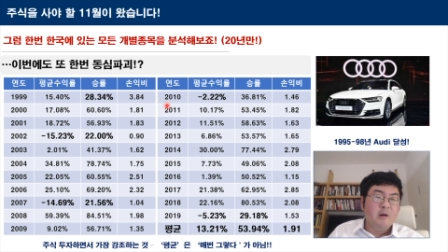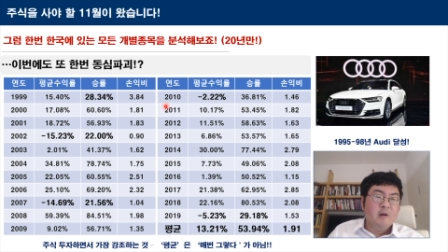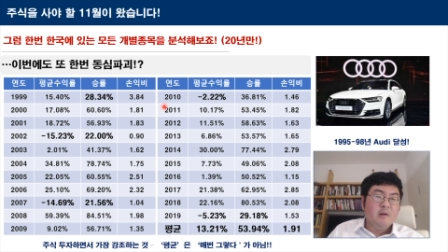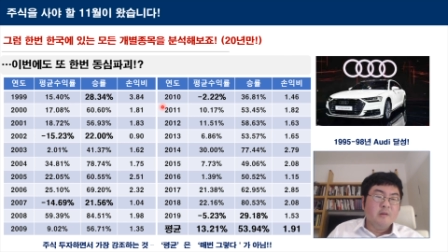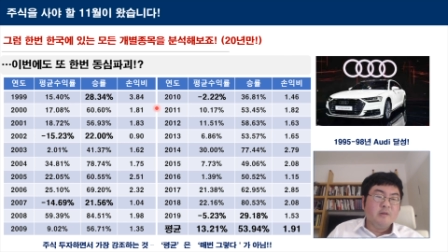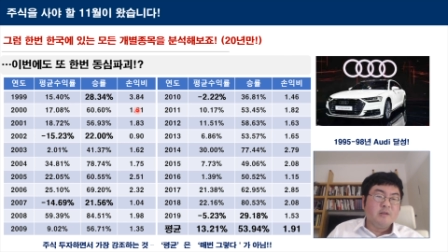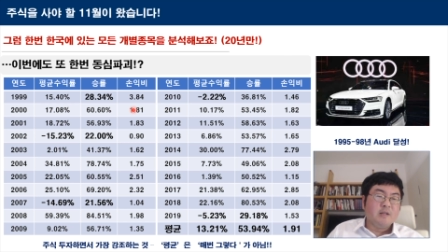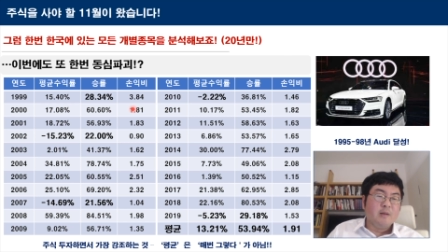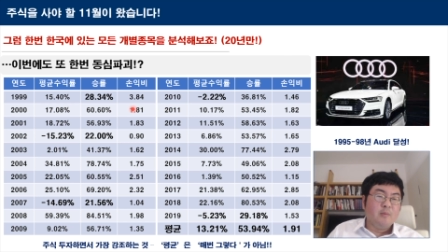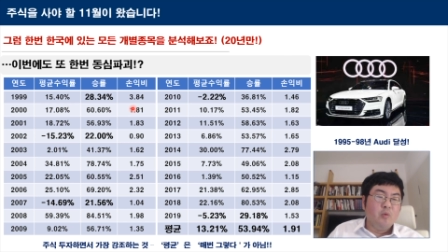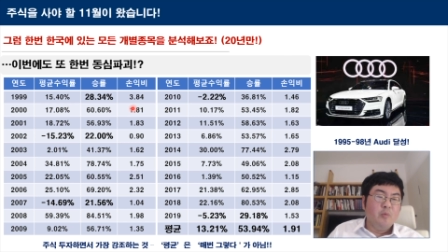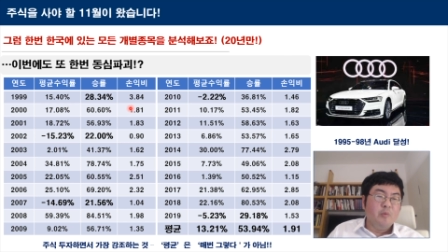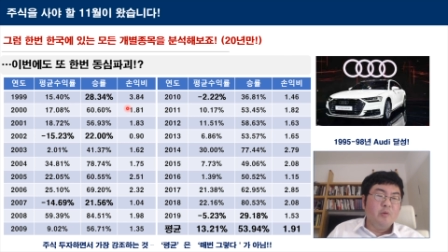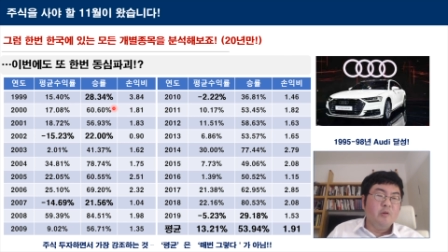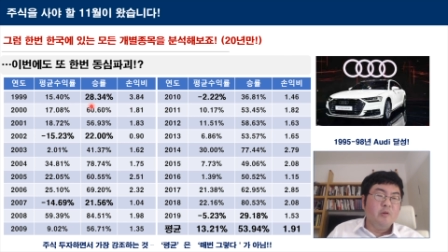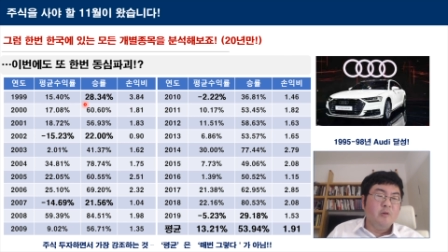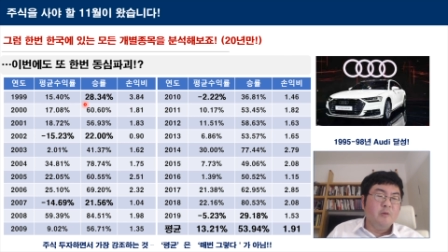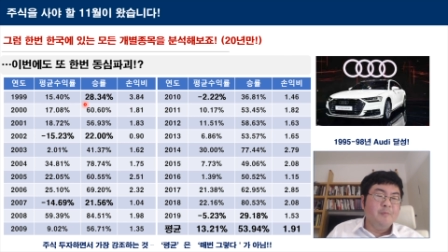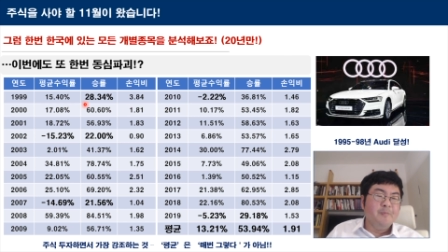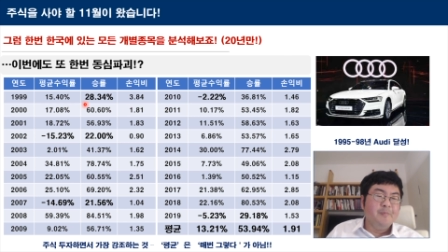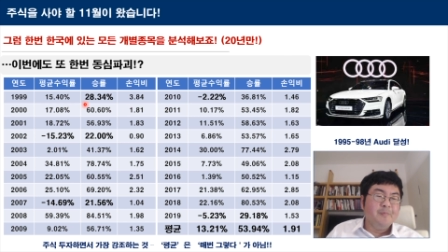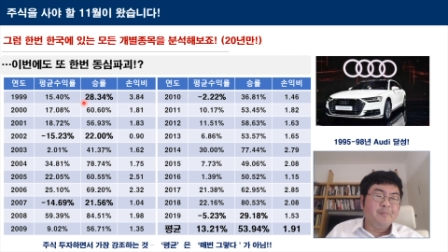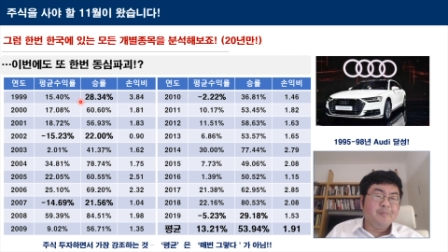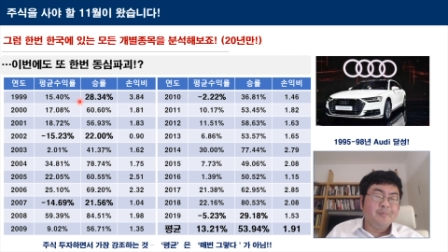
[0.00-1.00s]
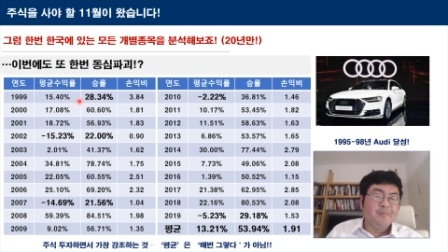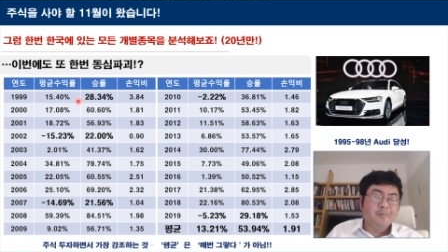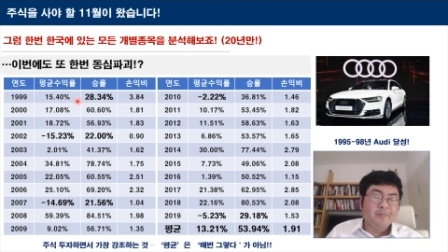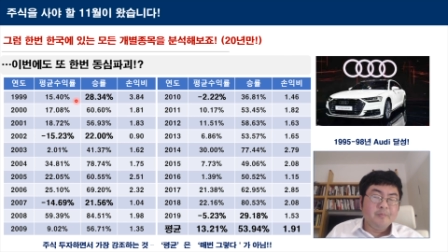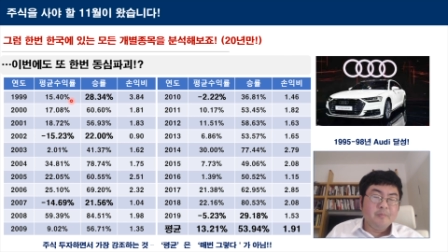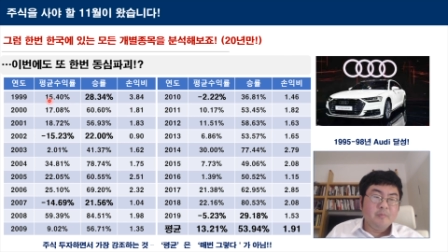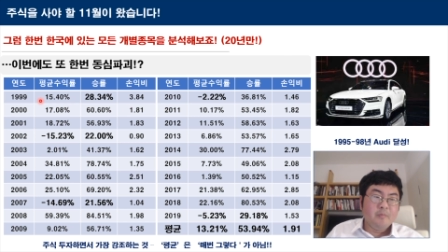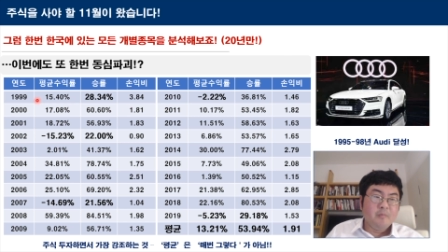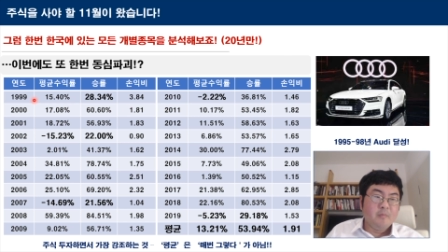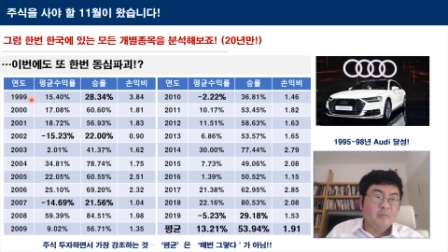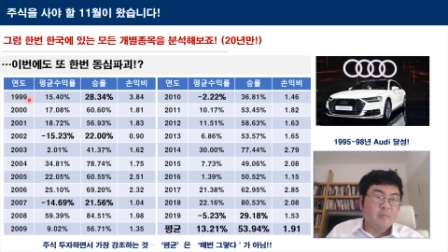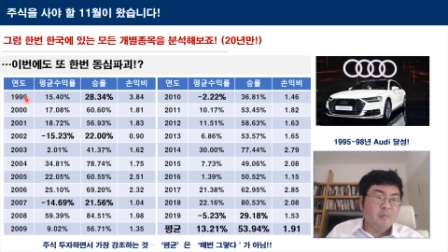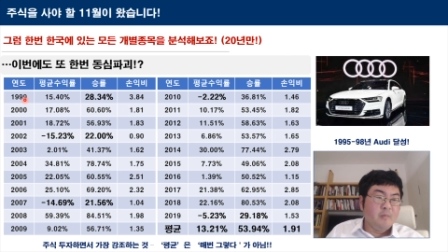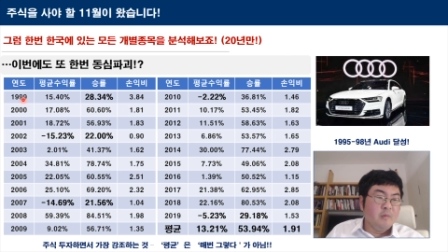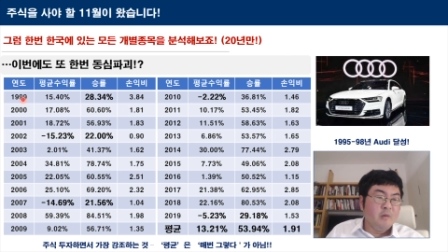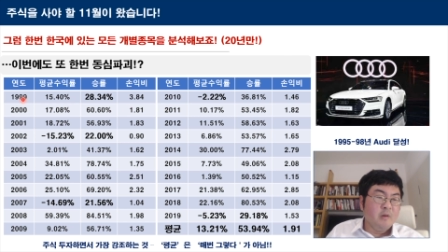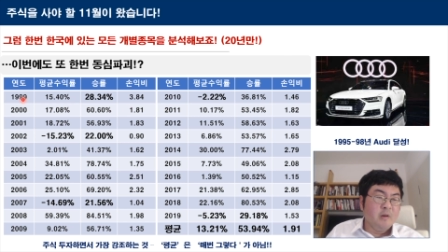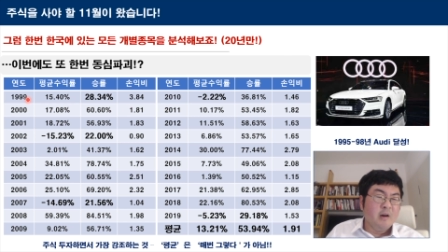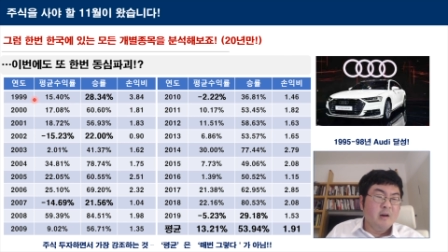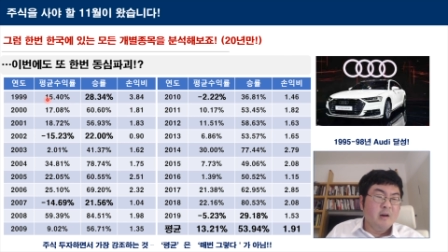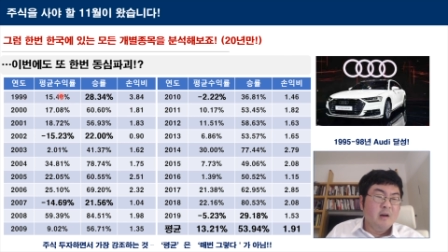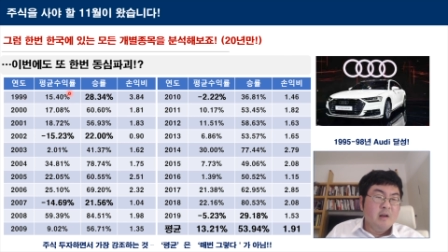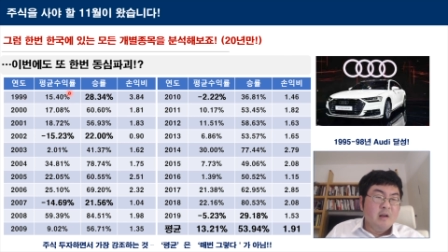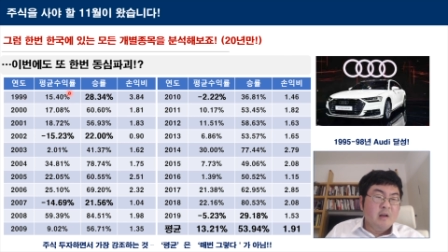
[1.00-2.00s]
자, 보면은,
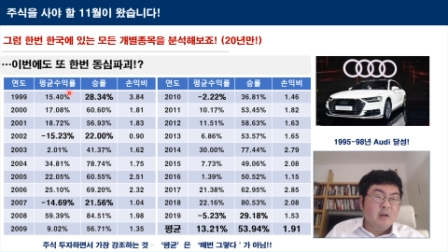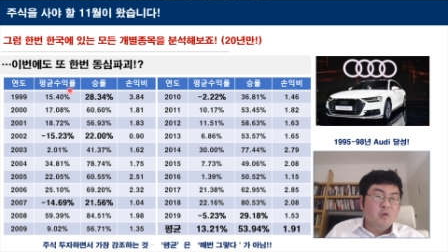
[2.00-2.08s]
그러니까